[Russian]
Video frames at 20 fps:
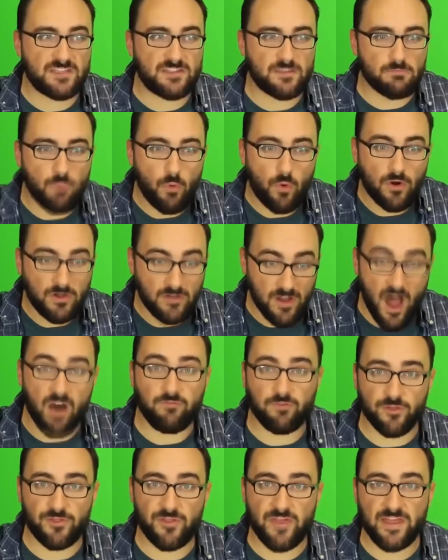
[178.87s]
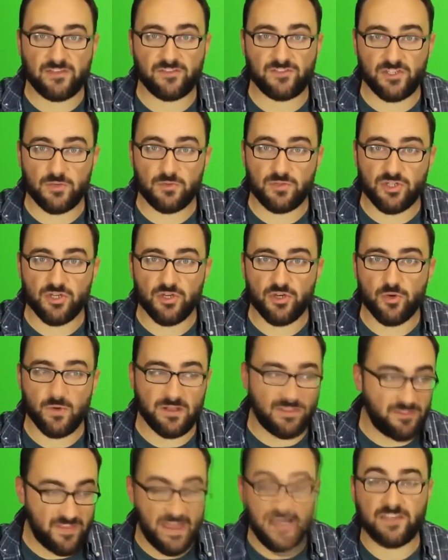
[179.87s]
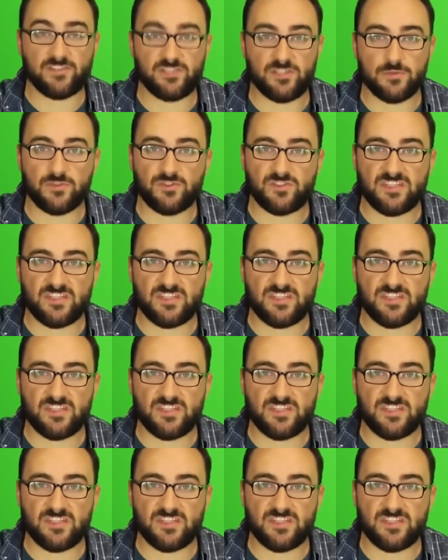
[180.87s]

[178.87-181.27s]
чем больше новых вещей ты делаешь и видишь, новых